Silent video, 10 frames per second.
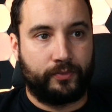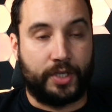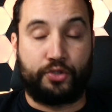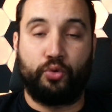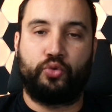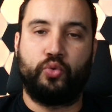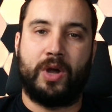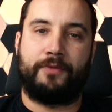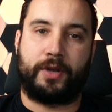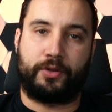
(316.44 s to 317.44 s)
Et surtout
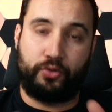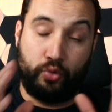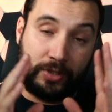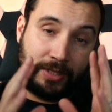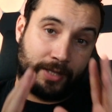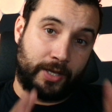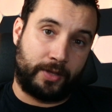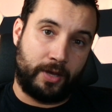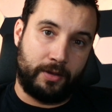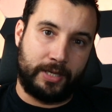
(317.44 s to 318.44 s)
avec toute sa data,